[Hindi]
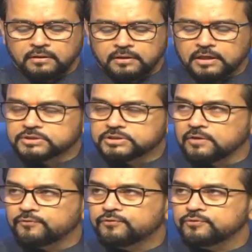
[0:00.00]
ये
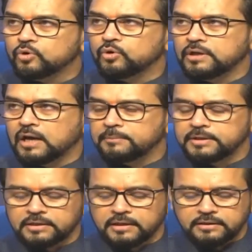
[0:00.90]
सिर्फ दो नाम
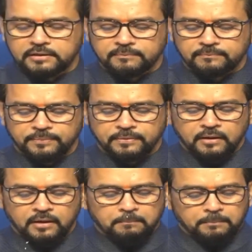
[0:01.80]
ही नहीं
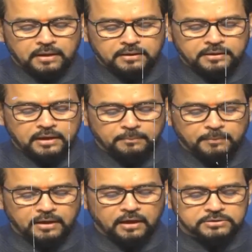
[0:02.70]
बल्कि
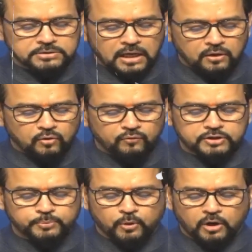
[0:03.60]
हमारे हजारों
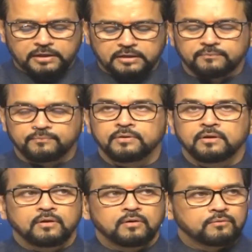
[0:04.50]
वर्ष पुरानी
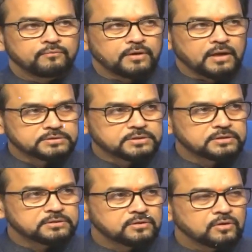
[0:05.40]

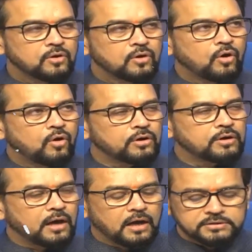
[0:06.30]
विरासत और
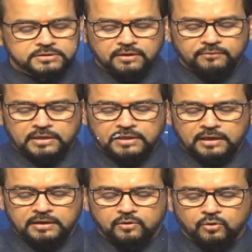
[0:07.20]
आज के
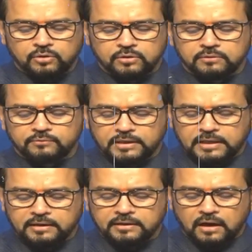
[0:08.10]
वैज्ञानिकों
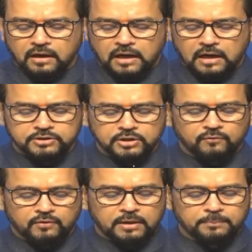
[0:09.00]
वैज्ञानिक
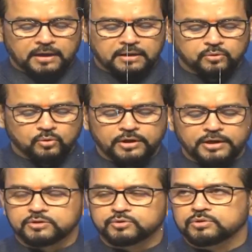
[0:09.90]
आकांक्षाओं वाले भारत को
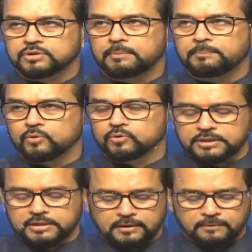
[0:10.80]
एक सूत्र में
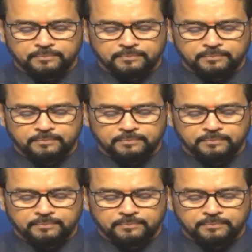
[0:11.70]
पिरोती है